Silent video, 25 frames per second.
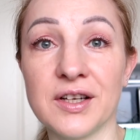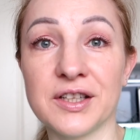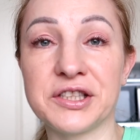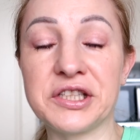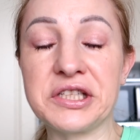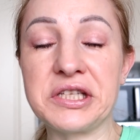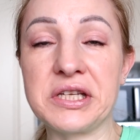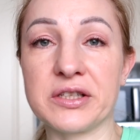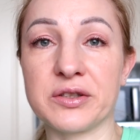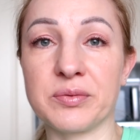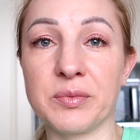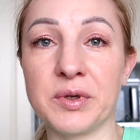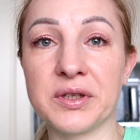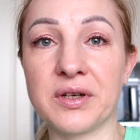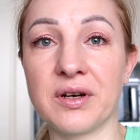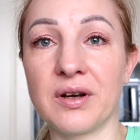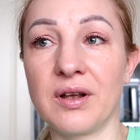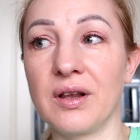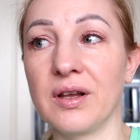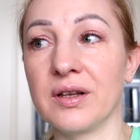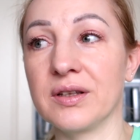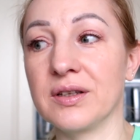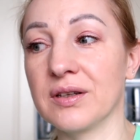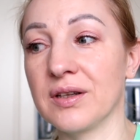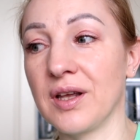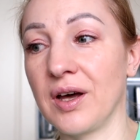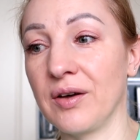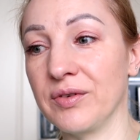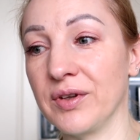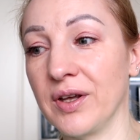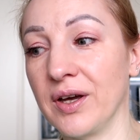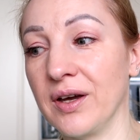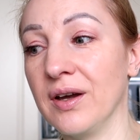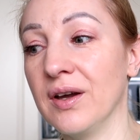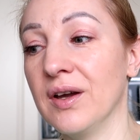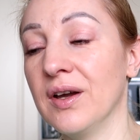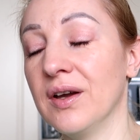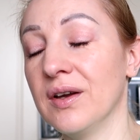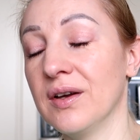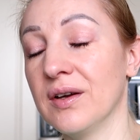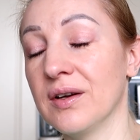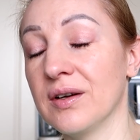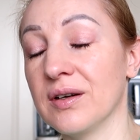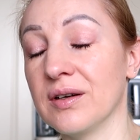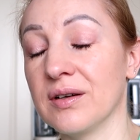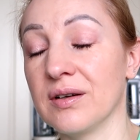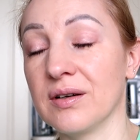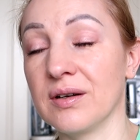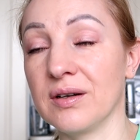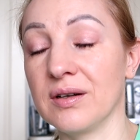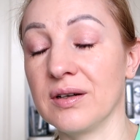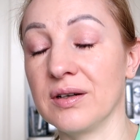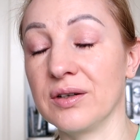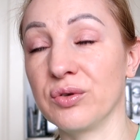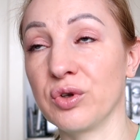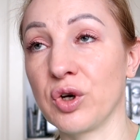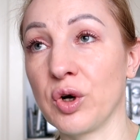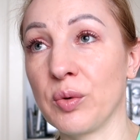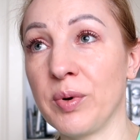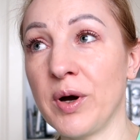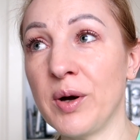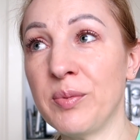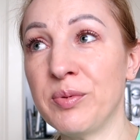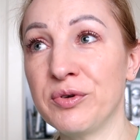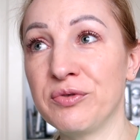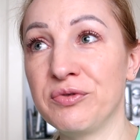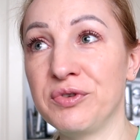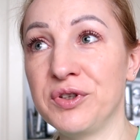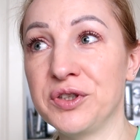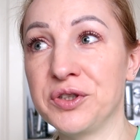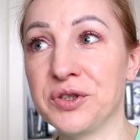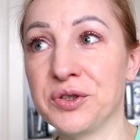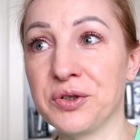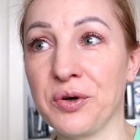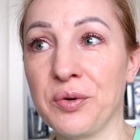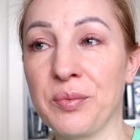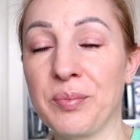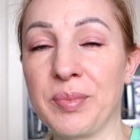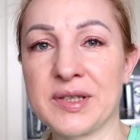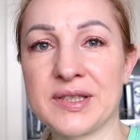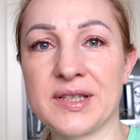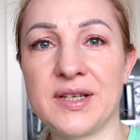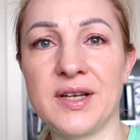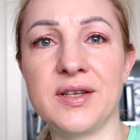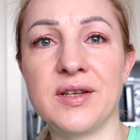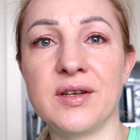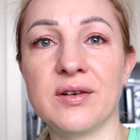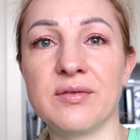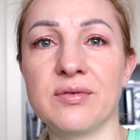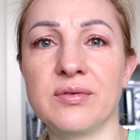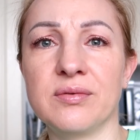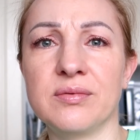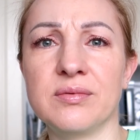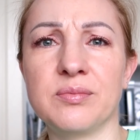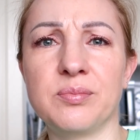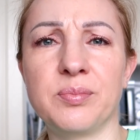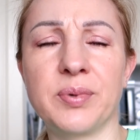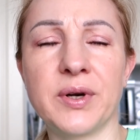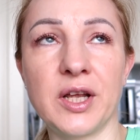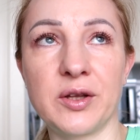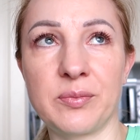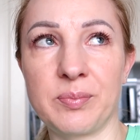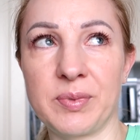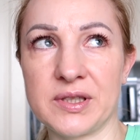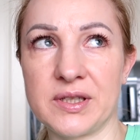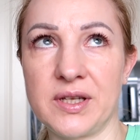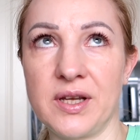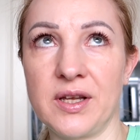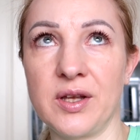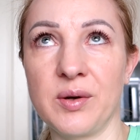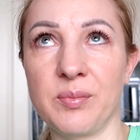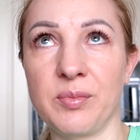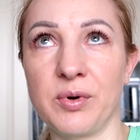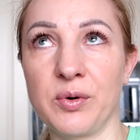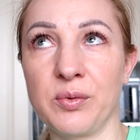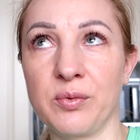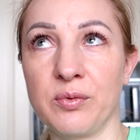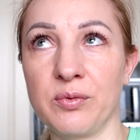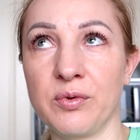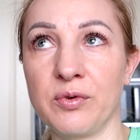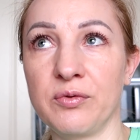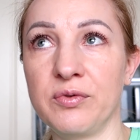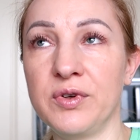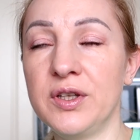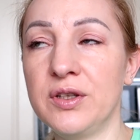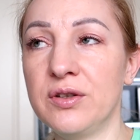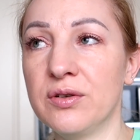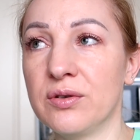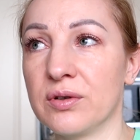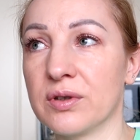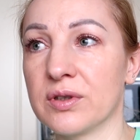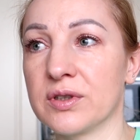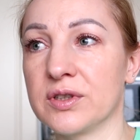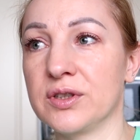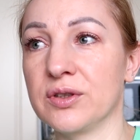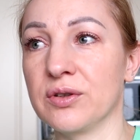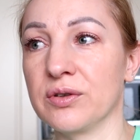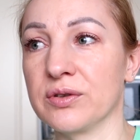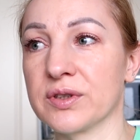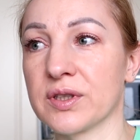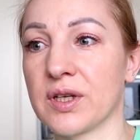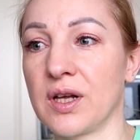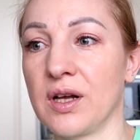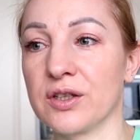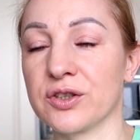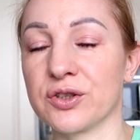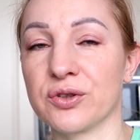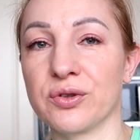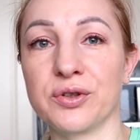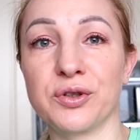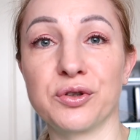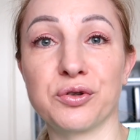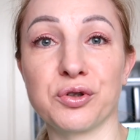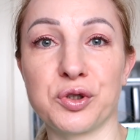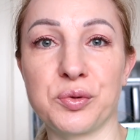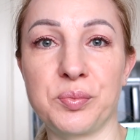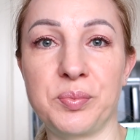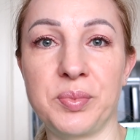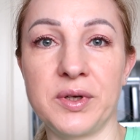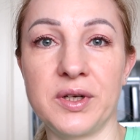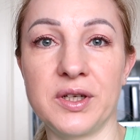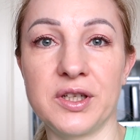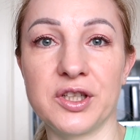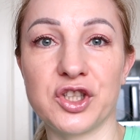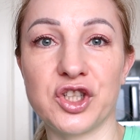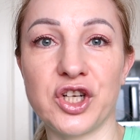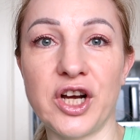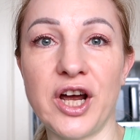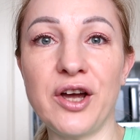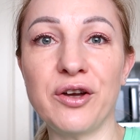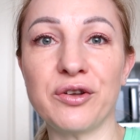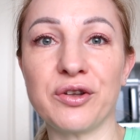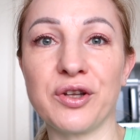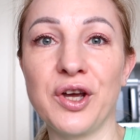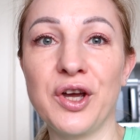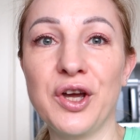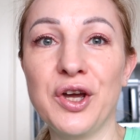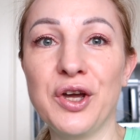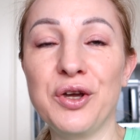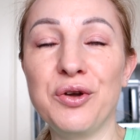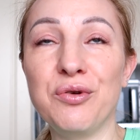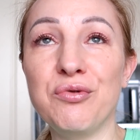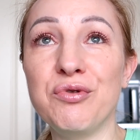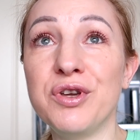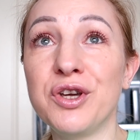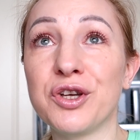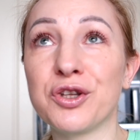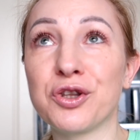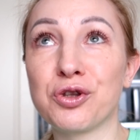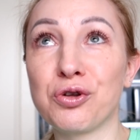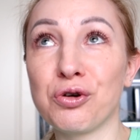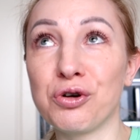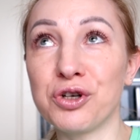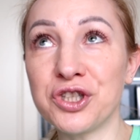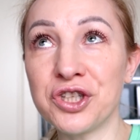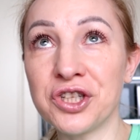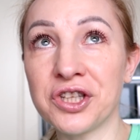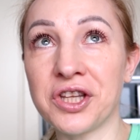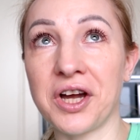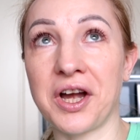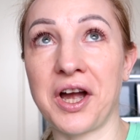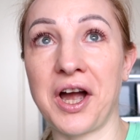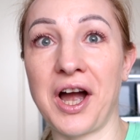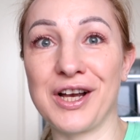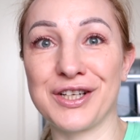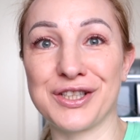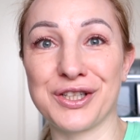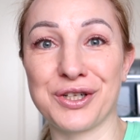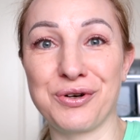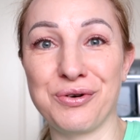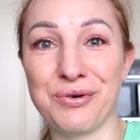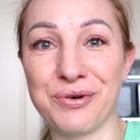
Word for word: Кстати, я смотрела недавно Юра э, видео, он последнее, предпоследнее, по-моему, видео, где он сказал, что они тоже переезжают, и у них точно такая же